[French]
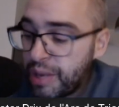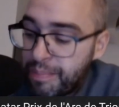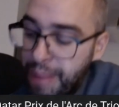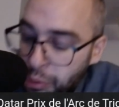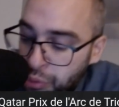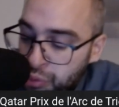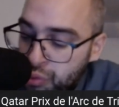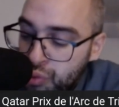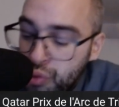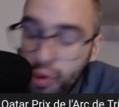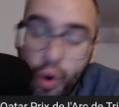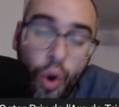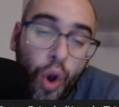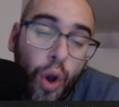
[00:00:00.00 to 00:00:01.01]
l'ai pas retenu,
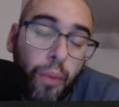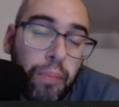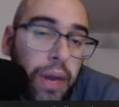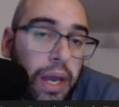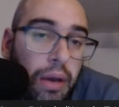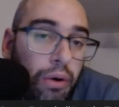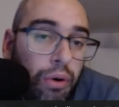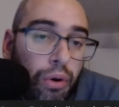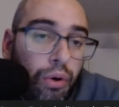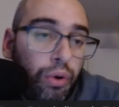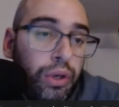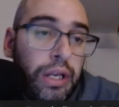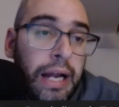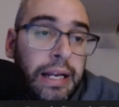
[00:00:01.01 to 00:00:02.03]
mais euh,
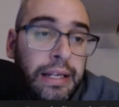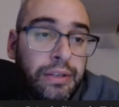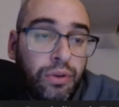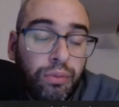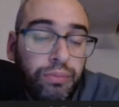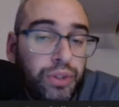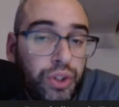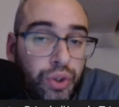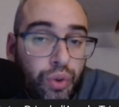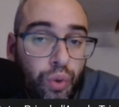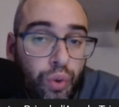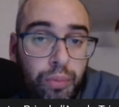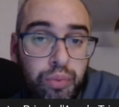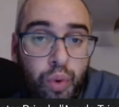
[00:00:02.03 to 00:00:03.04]
il a les
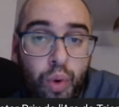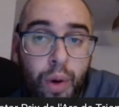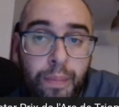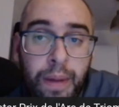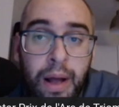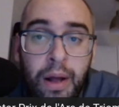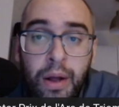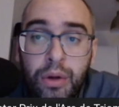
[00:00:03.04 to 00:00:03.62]
ambitions, hein, pourquoi pas,